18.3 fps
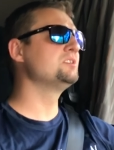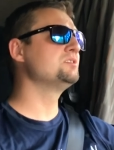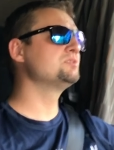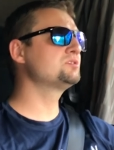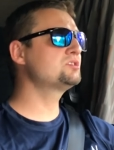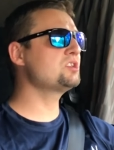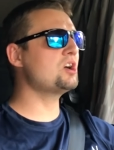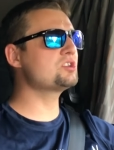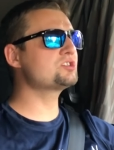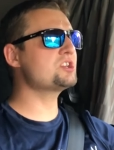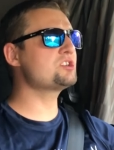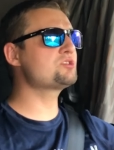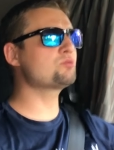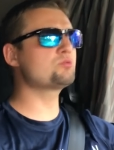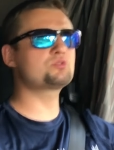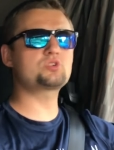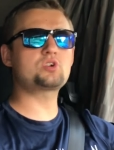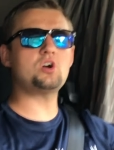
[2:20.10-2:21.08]
co żeś
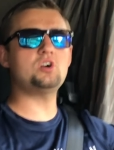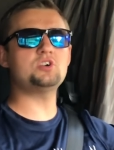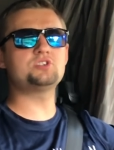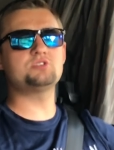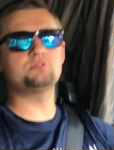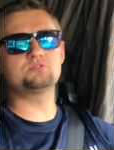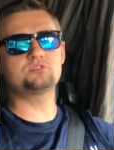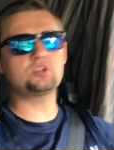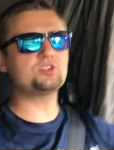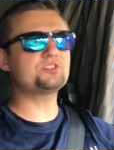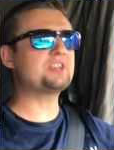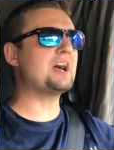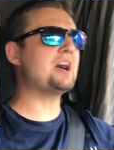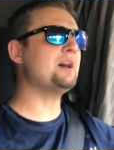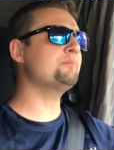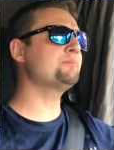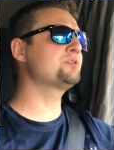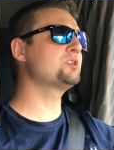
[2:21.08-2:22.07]
uszkodził, to
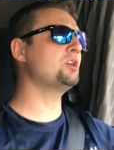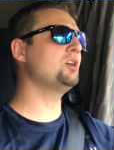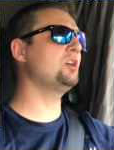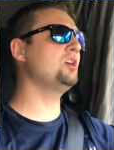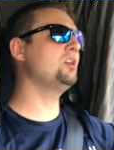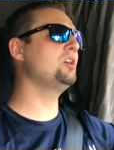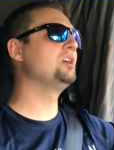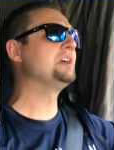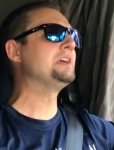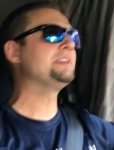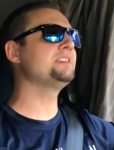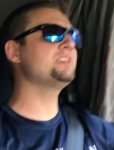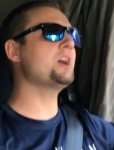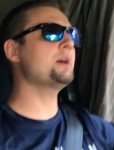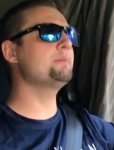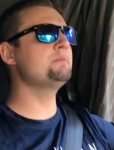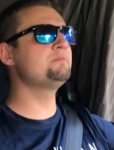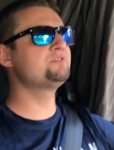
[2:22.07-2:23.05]
tamto,
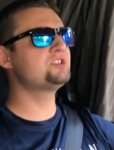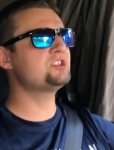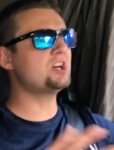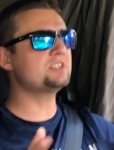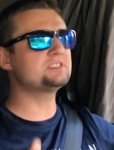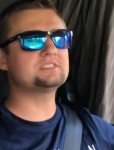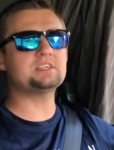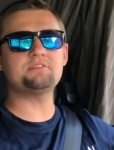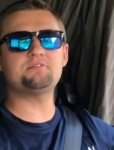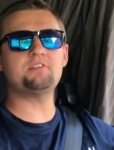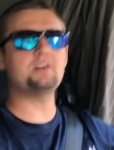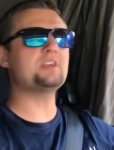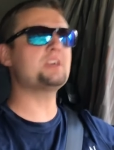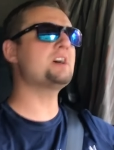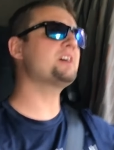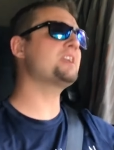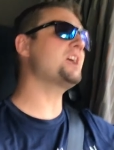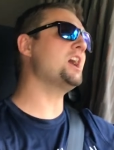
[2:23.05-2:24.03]
ja bym wsiadł za
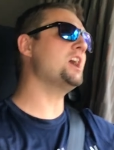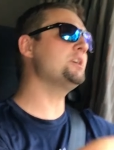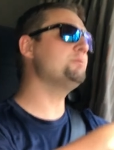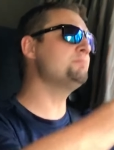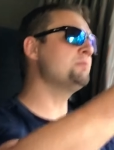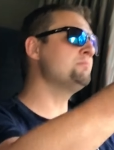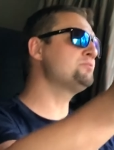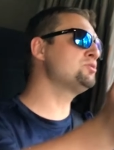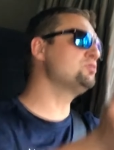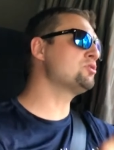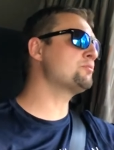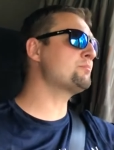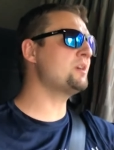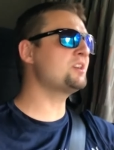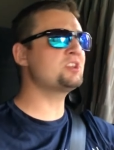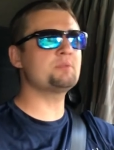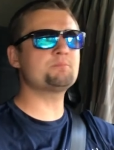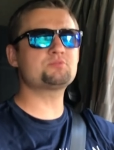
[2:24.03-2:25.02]
fajerę i bym ci
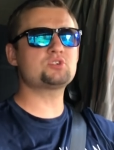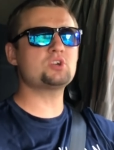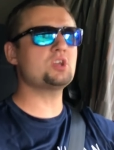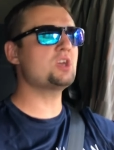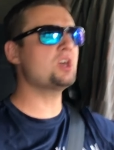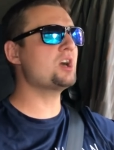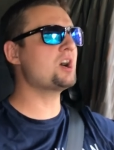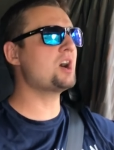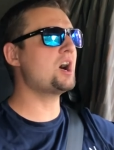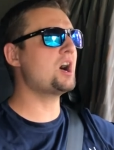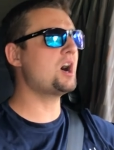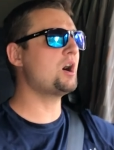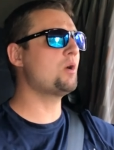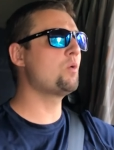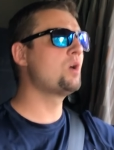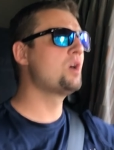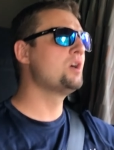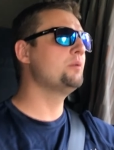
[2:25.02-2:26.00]
normalnie
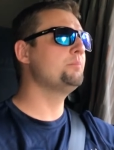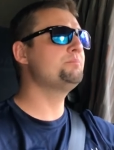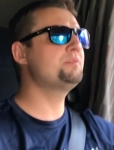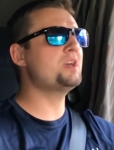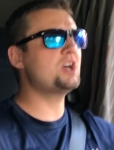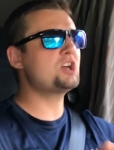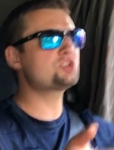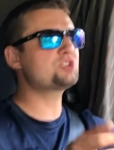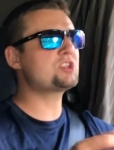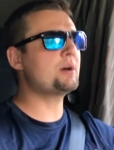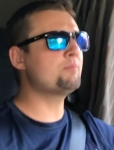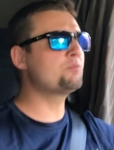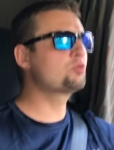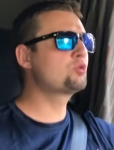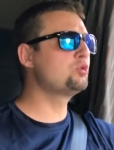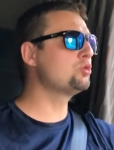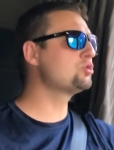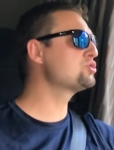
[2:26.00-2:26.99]
przejechał, bierz tam
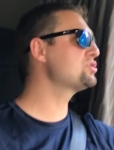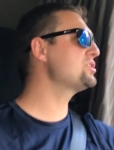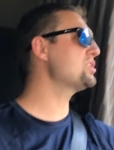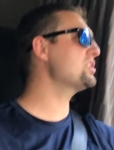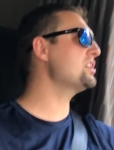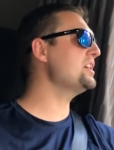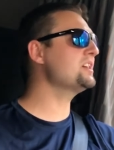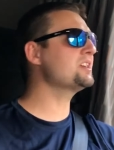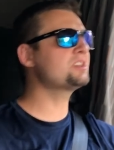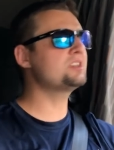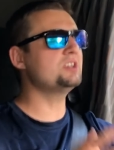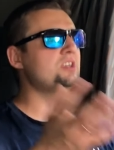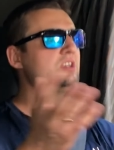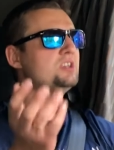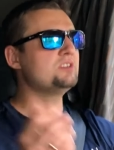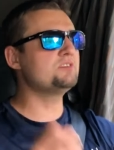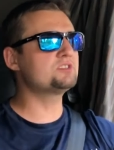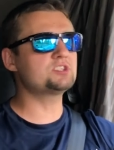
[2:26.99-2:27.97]
klucz do
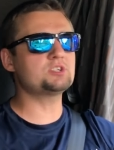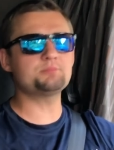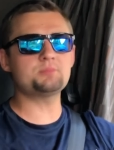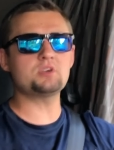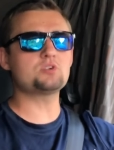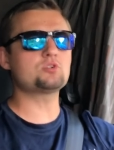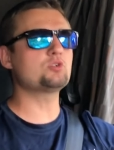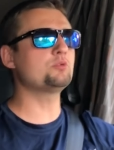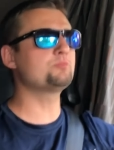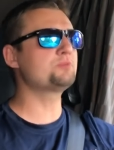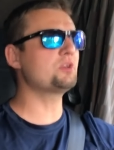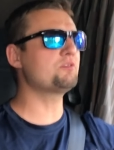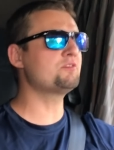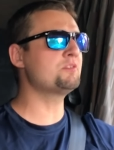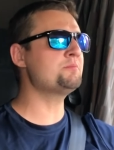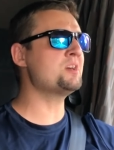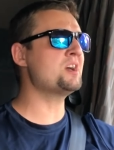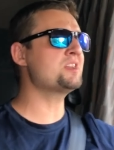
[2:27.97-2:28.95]
ręki i sobie rób to
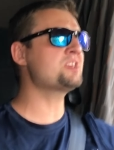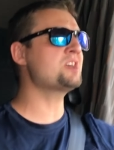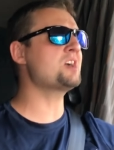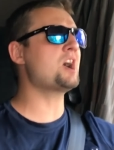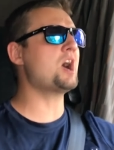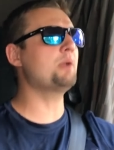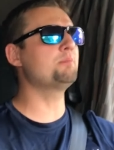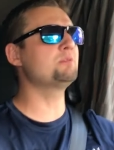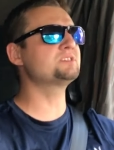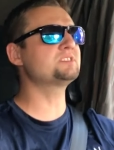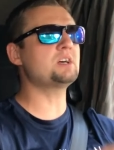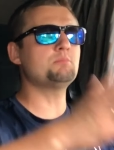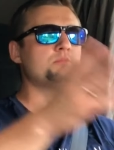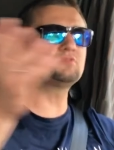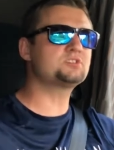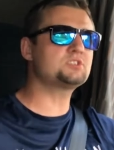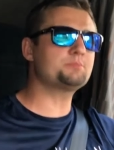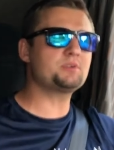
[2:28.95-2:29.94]
wymienię, albo
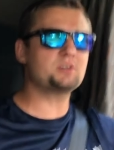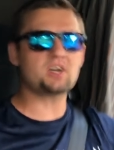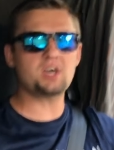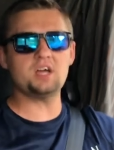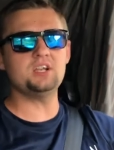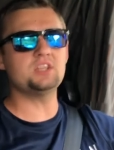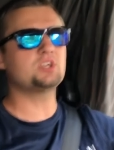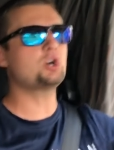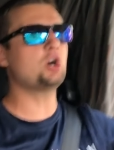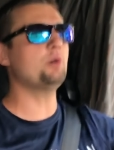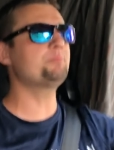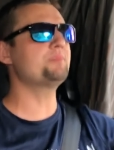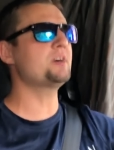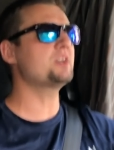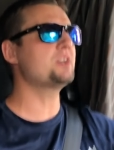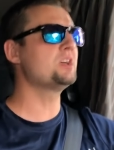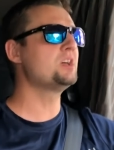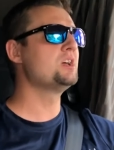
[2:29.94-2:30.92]
zamów sobie
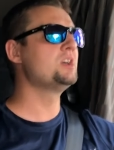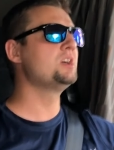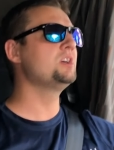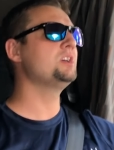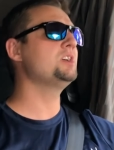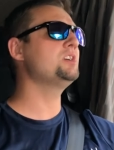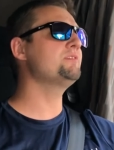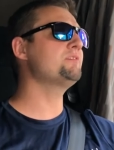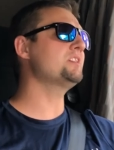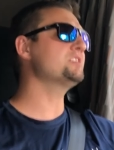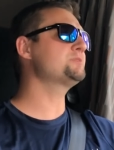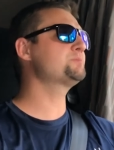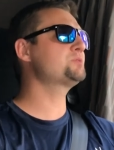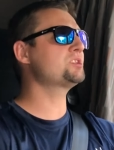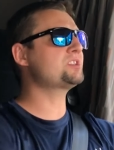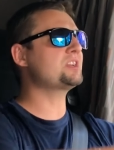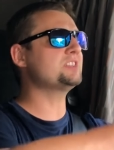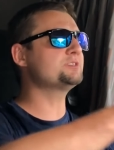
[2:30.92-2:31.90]
helikopter i was
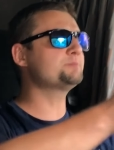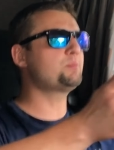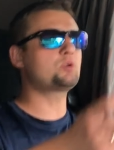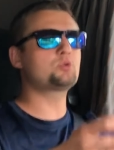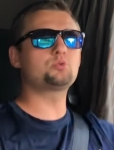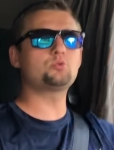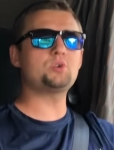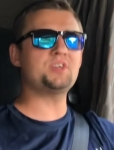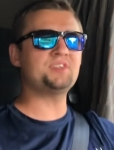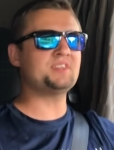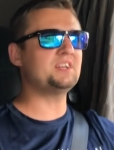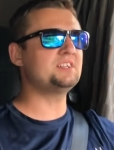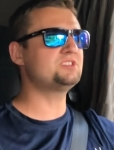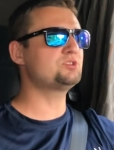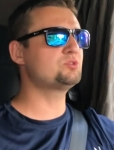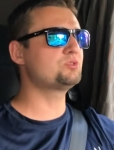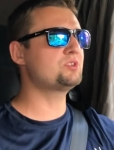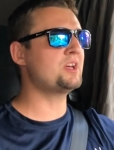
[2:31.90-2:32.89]
przetransportuje na
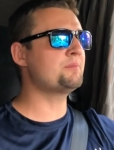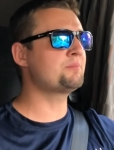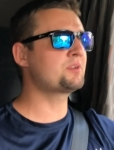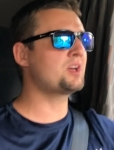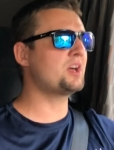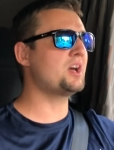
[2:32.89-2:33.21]
S7.